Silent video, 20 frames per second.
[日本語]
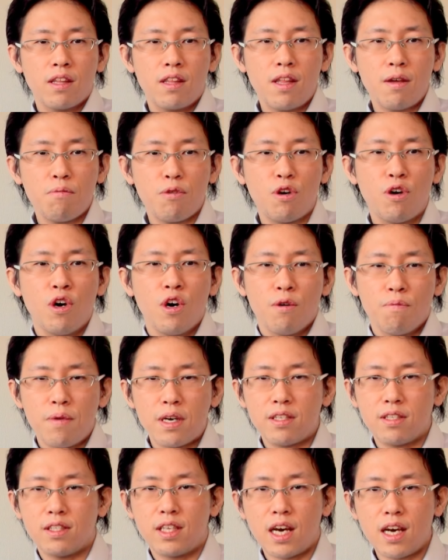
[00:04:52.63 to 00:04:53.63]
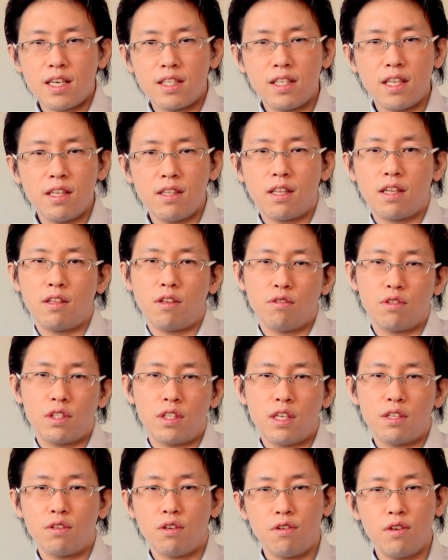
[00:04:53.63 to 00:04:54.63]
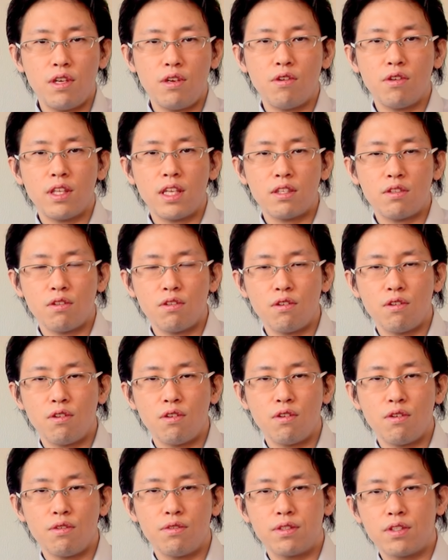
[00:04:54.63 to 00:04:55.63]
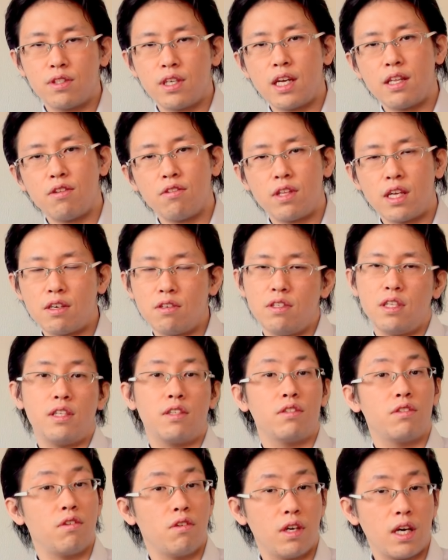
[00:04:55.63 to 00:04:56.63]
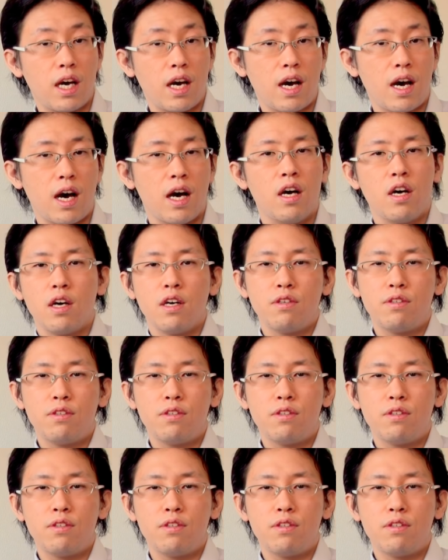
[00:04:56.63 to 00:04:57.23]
でもまず大前提としてそういういろんなその復縁のテクニックとか